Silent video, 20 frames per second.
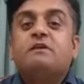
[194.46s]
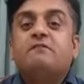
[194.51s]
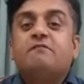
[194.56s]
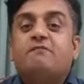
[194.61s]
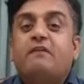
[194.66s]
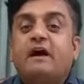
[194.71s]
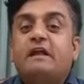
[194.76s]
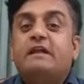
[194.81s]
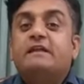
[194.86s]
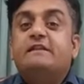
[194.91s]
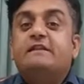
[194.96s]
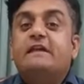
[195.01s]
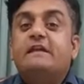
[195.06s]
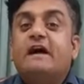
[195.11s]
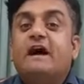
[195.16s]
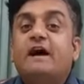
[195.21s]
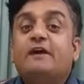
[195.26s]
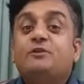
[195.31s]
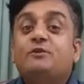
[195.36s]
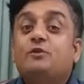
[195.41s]
वालद ने
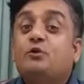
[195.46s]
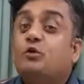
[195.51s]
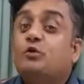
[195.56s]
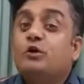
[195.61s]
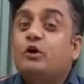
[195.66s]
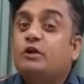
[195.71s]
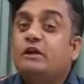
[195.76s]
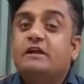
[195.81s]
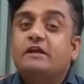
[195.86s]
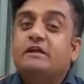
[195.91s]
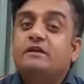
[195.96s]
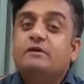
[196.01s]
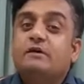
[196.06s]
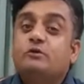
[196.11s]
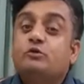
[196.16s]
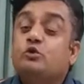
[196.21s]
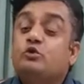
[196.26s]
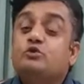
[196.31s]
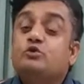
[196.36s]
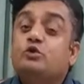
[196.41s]
कहा दो डॉलर की
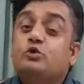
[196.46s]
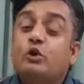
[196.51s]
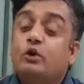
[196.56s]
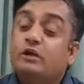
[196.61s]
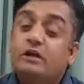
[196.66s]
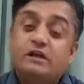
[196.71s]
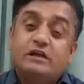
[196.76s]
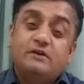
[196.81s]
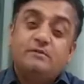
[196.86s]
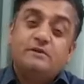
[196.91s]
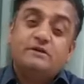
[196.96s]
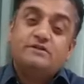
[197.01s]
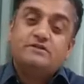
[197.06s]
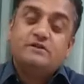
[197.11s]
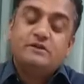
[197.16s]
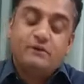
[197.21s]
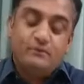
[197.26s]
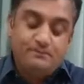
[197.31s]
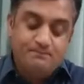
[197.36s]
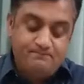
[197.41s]
दो सौ डॉलर की बेच के
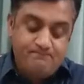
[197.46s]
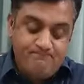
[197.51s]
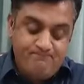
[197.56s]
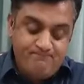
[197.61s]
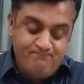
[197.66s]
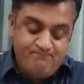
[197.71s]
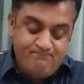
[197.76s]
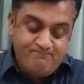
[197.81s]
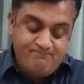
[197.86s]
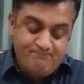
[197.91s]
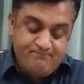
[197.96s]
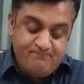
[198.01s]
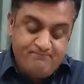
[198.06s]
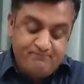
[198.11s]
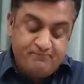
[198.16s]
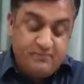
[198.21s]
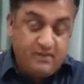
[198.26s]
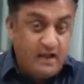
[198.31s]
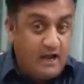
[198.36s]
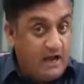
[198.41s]

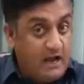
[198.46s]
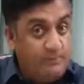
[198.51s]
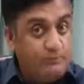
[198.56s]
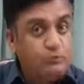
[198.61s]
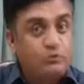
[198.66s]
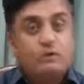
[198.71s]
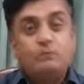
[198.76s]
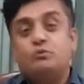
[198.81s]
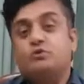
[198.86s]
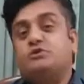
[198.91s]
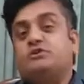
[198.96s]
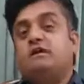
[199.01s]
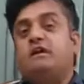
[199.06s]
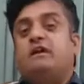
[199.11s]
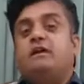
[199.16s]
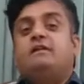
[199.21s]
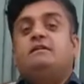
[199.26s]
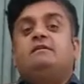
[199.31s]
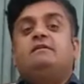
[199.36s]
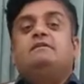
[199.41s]
आओ अब थोड़ा मुश्किल
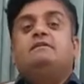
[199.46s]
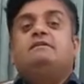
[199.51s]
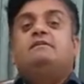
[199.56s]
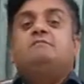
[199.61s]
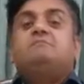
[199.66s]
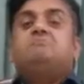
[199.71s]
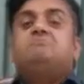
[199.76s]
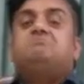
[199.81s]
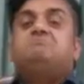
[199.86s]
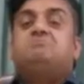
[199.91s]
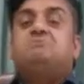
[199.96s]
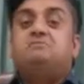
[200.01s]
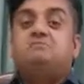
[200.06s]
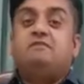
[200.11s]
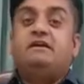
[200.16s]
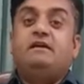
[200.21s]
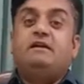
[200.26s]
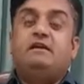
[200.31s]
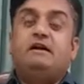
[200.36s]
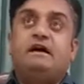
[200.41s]

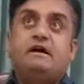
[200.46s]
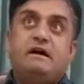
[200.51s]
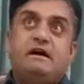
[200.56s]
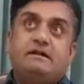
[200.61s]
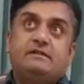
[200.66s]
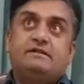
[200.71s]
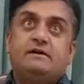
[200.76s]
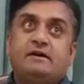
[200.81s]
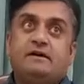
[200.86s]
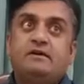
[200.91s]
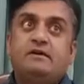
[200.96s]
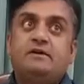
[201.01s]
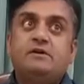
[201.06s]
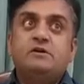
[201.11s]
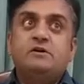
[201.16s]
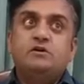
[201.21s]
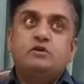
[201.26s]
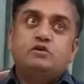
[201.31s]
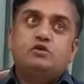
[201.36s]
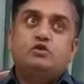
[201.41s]
तरीकाकार था
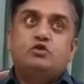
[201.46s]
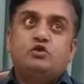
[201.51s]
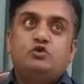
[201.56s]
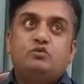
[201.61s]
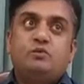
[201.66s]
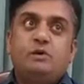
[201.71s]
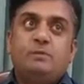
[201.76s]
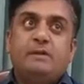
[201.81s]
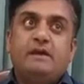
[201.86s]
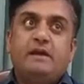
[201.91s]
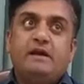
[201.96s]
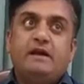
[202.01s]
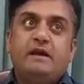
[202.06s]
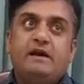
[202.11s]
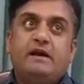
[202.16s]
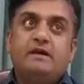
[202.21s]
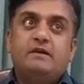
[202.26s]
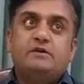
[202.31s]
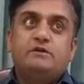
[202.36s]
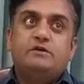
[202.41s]
सोच में पड़ गया
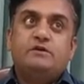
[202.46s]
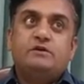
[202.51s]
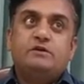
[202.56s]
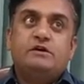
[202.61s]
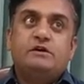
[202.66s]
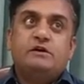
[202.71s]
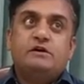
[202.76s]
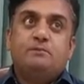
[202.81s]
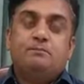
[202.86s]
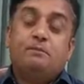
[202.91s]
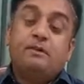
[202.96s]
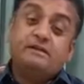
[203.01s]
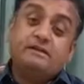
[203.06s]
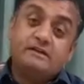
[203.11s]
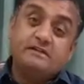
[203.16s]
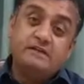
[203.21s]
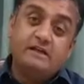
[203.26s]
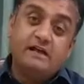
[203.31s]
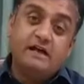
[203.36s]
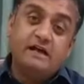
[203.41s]
पता
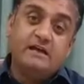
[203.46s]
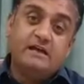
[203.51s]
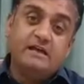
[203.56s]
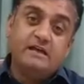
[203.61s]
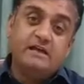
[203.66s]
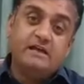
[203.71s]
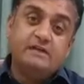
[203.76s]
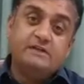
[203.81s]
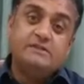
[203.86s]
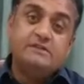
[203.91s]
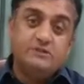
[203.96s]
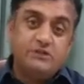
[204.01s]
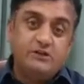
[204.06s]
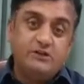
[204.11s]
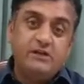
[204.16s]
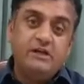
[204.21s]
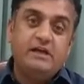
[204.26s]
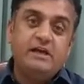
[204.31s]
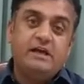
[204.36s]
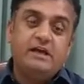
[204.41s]
चला कि
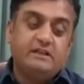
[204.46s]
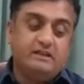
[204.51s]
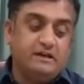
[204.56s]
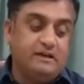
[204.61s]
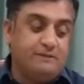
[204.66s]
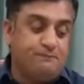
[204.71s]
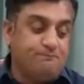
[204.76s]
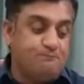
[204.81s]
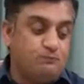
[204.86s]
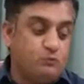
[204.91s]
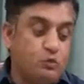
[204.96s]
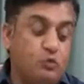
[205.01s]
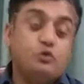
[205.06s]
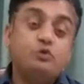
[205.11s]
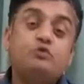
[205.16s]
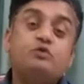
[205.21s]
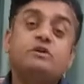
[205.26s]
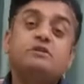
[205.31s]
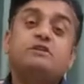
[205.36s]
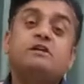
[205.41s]
सिटी के अंदर उस
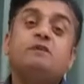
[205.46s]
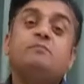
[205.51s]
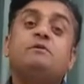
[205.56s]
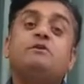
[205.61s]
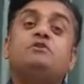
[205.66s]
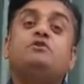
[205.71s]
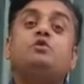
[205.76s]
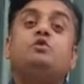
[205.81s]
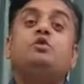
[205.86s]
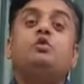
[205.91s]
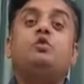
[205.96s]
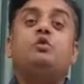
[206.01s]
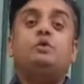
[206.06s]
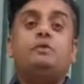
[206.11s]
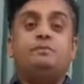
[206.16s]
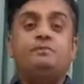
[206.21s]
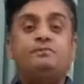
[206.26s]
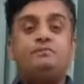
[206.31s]
वक्त की मशहूर